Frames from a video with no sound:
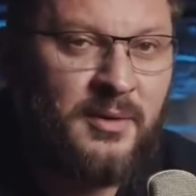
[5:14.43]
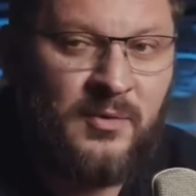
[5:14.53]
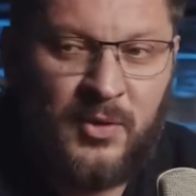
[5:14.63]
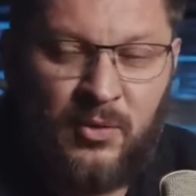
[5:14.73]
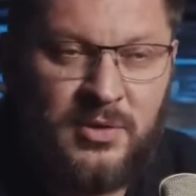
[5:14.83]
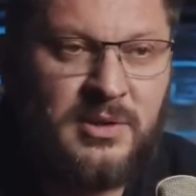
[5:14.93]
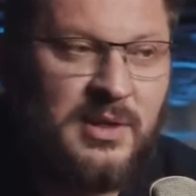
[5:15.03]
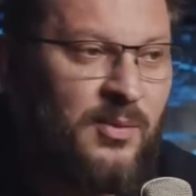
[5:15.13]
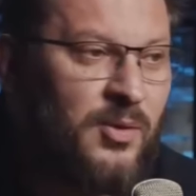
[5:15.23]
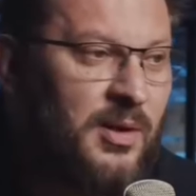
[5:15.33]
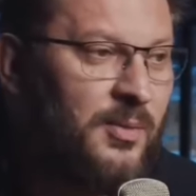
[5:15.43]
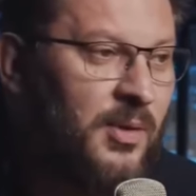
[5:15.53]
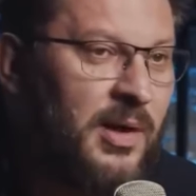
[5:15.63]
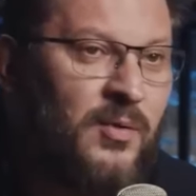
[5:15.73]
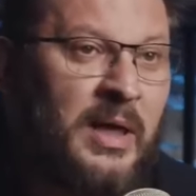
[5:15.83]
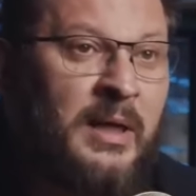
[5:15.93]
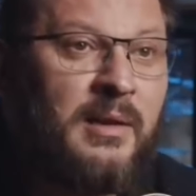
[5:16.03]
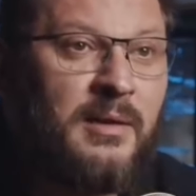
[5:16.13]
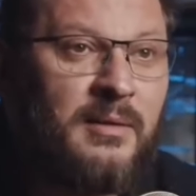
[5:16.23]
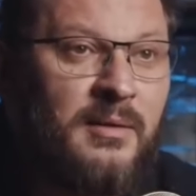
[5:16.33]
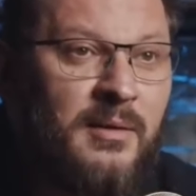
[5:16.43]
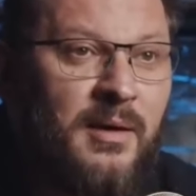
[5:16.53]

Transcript: Вы приходите домой, там, а его котлет нет.